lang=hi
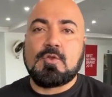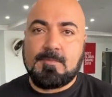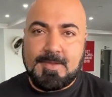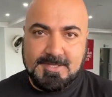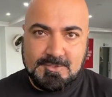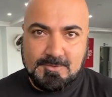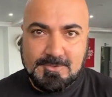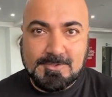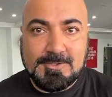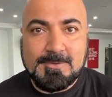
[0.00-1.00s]
तो मेक श्योर
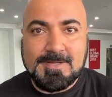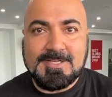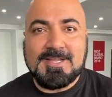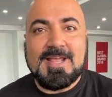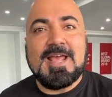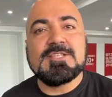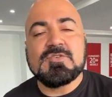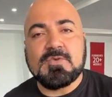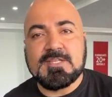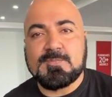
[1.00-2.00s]
यू डू इट एज
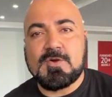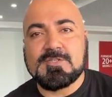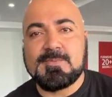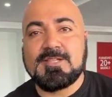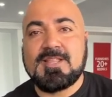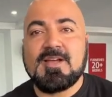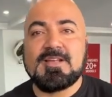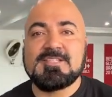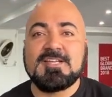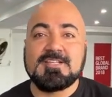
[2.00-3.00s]
सुन एज़ पॉसिबल
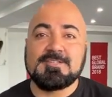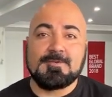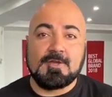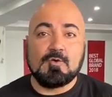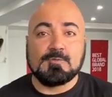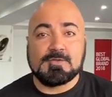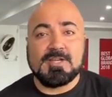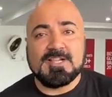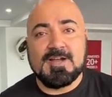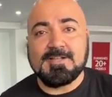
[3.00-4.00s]
ताकि इसी किस्म की
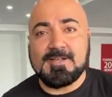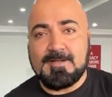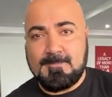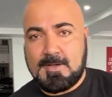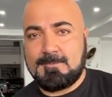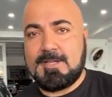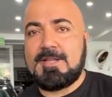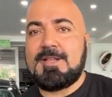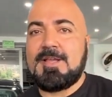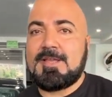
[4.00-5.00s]
खूबसूरत गाड़ियाँ हम आपके
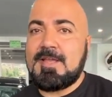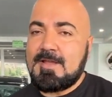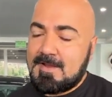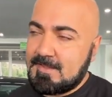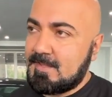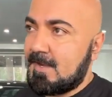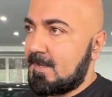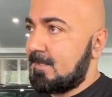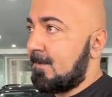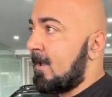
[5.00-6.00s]
लिए लेके आते
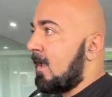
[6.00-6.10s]
रहें